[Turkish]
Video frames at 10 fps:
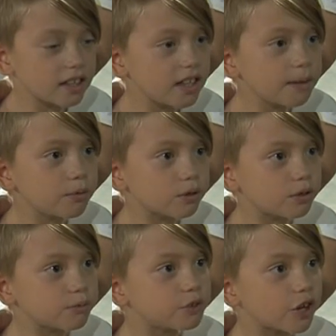iyi
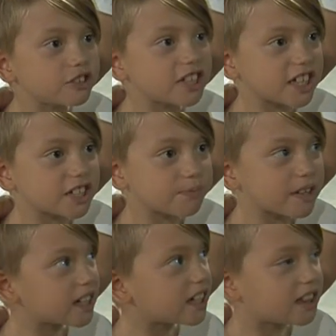buldum, çok
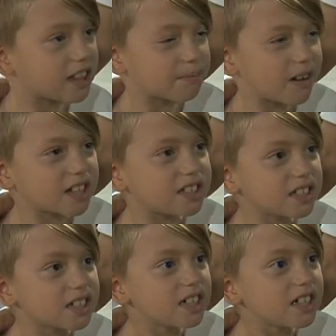çekişmeli gitti maç.
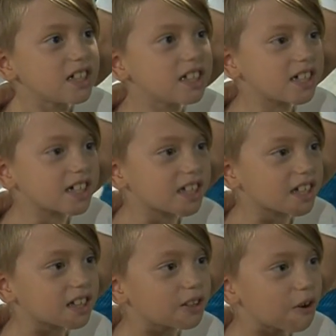
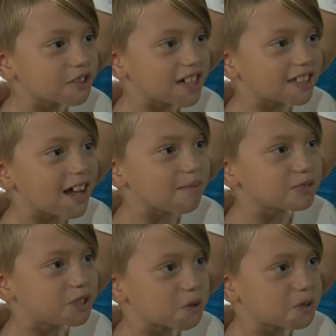2-2 90'da
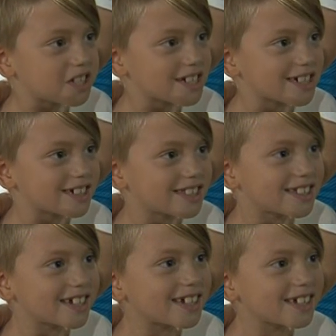atmış çok
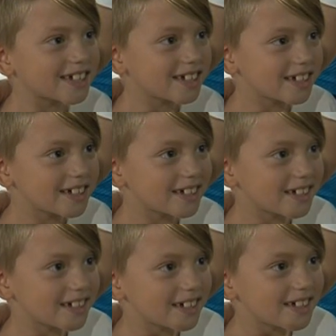şaşırttı.
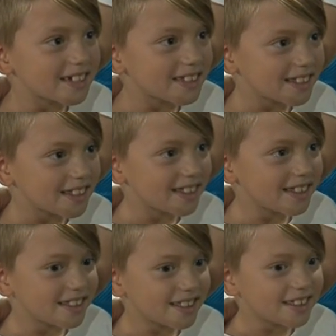Son
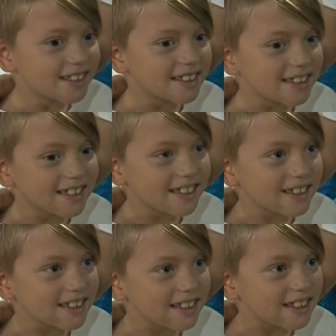saniyede gelen gol seni
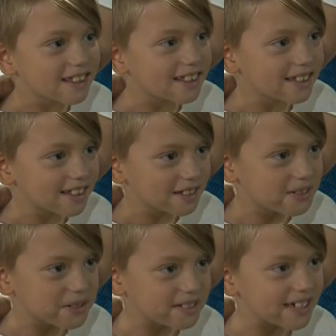sevindirdi mi?
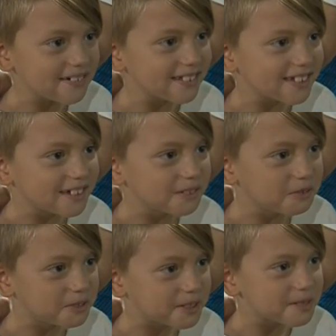Çok sevindirdi,
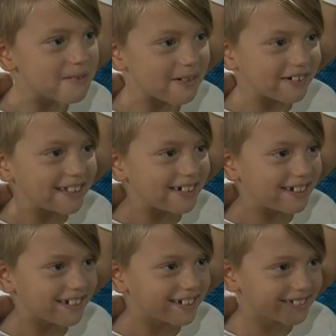uçtum
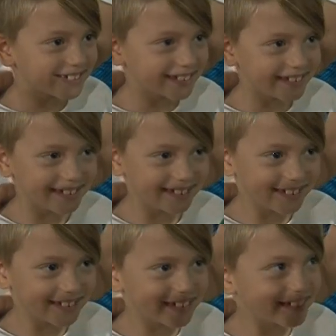havalara.
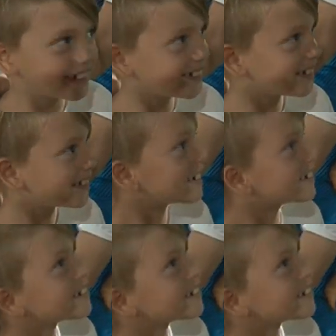Babana dönelim istersen. Nasıl